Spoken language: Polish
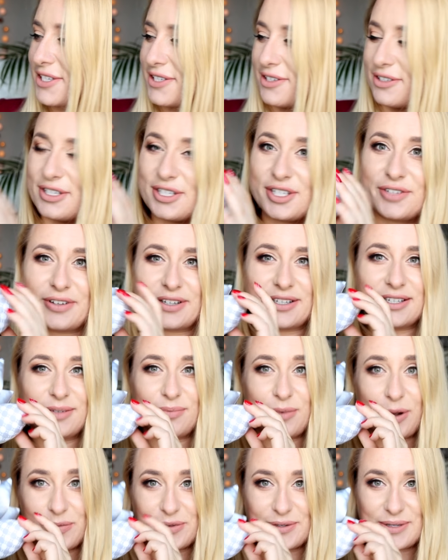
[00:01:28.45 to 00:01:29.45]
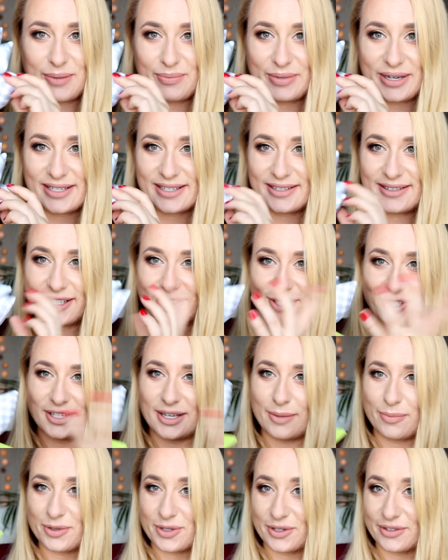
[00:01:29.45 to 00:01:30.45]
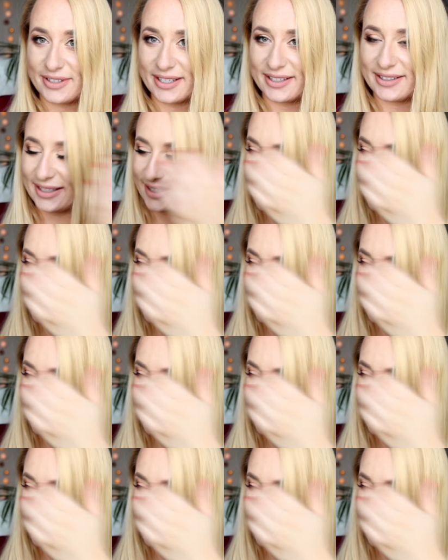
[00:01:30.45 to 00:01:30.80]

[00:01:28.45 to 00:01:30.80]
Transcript: Jest to też świetny pomysł na prezent, także na początek